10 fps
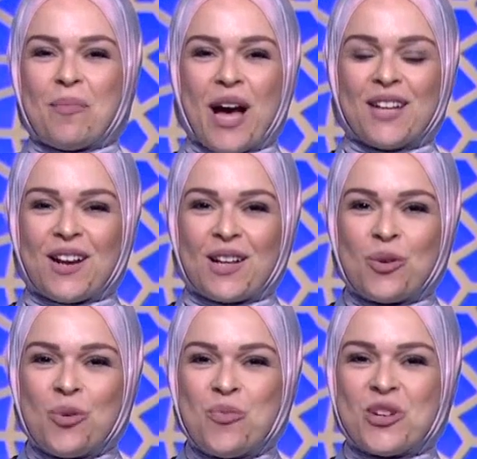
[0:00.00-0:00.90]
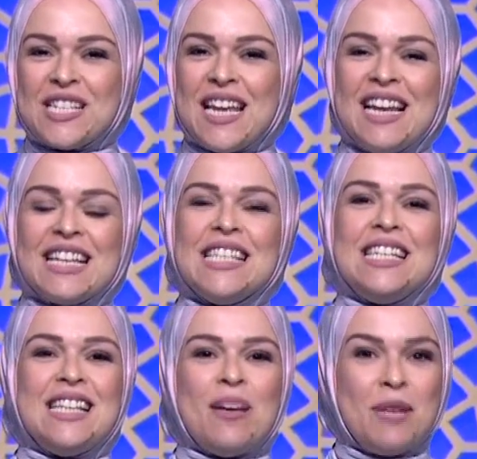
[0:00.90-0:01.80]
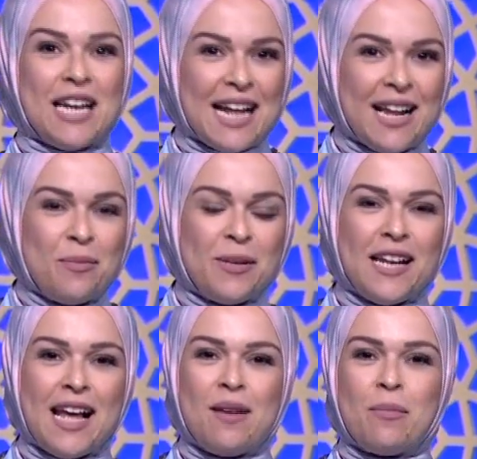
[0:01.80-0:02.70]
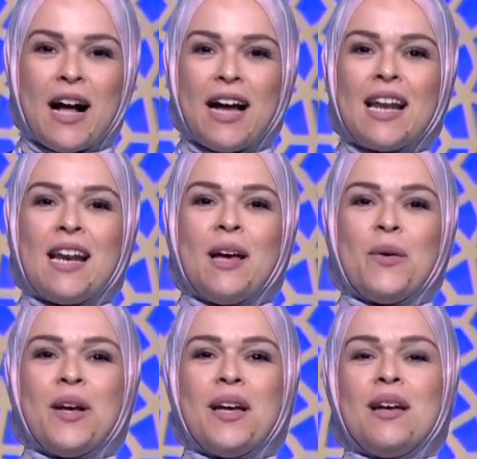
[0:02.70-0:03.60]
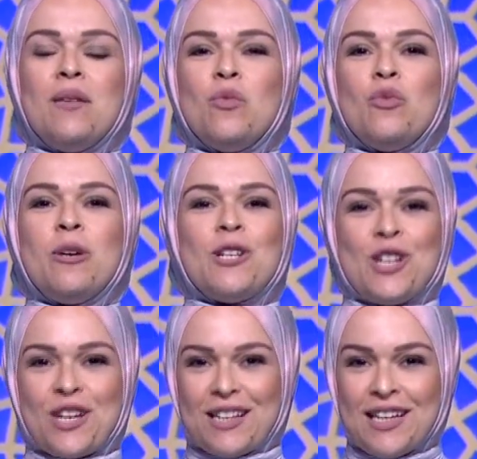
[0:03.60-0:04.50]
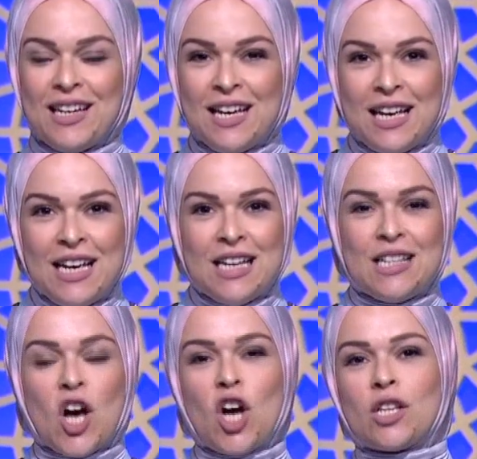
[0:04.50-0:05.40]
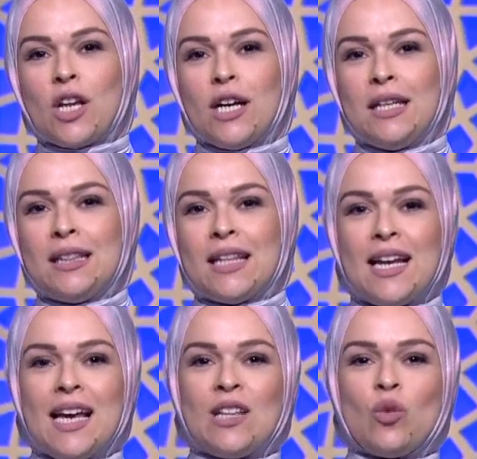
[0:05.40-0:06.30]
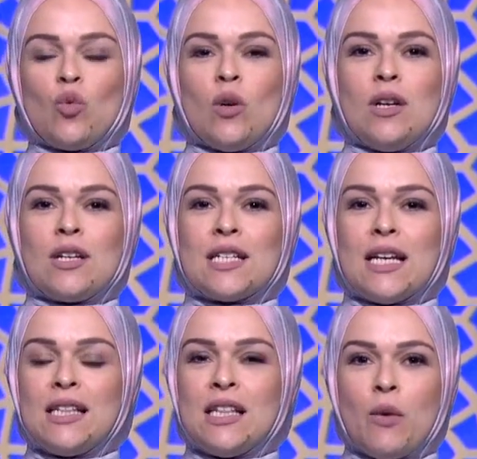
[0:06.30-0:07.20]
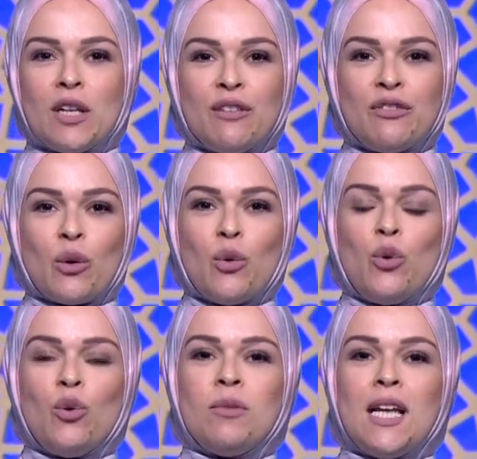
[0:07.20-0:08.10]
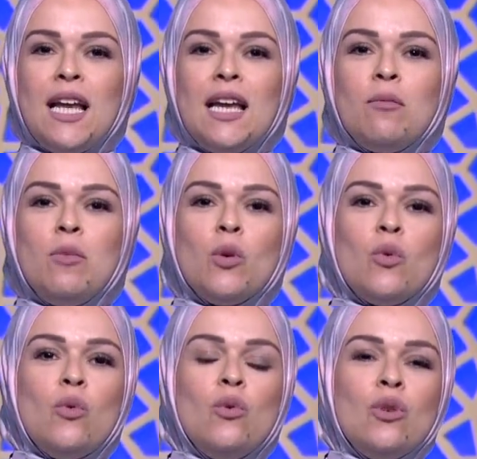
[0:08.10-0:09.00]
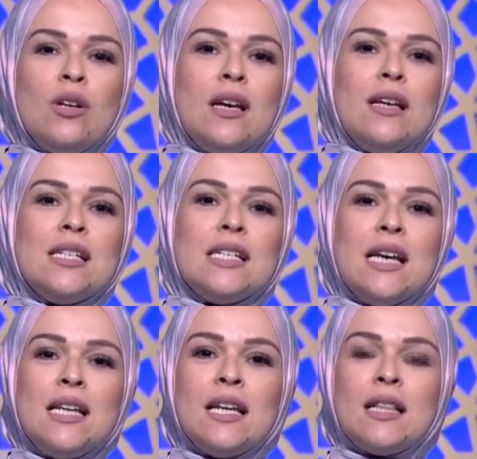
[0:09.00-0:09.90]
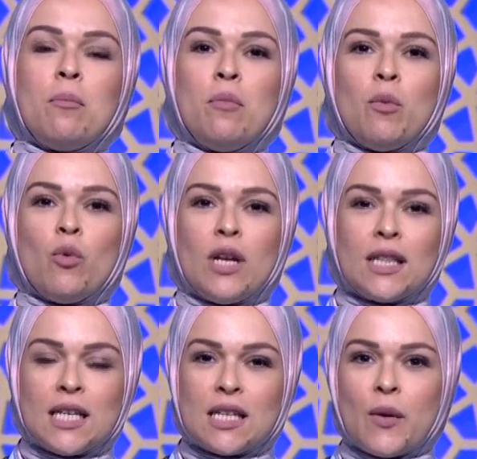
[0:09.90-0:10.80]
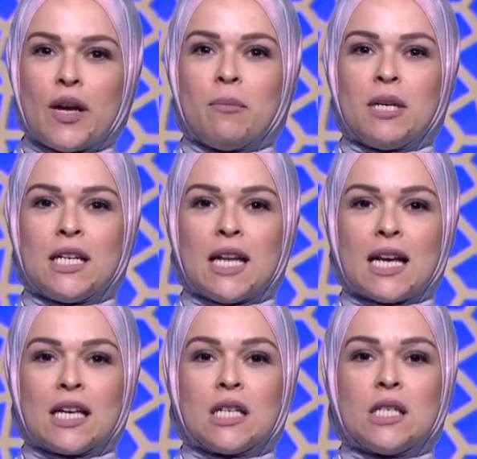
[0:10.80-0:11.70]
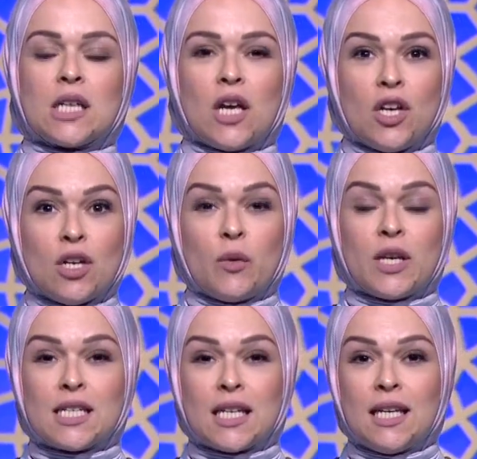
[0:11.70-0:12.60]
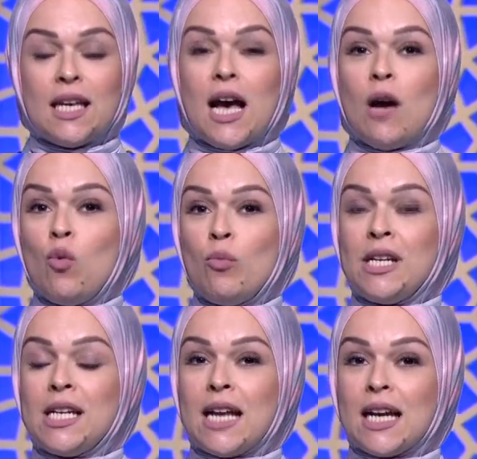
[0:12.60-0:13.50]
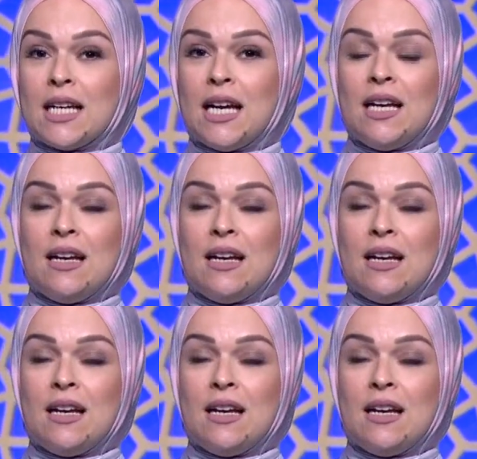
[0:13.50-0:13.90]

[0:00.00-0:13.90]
بحضراتكم ورسالة جديدة من القلب القلب على الهواء مباشرة النهاردة التلات ورسالتنا وهدفنا كل يوم تلات بيكون إزاي نهتم بولادنا سواء من الناحية الصحية والجسدية أو من الناحية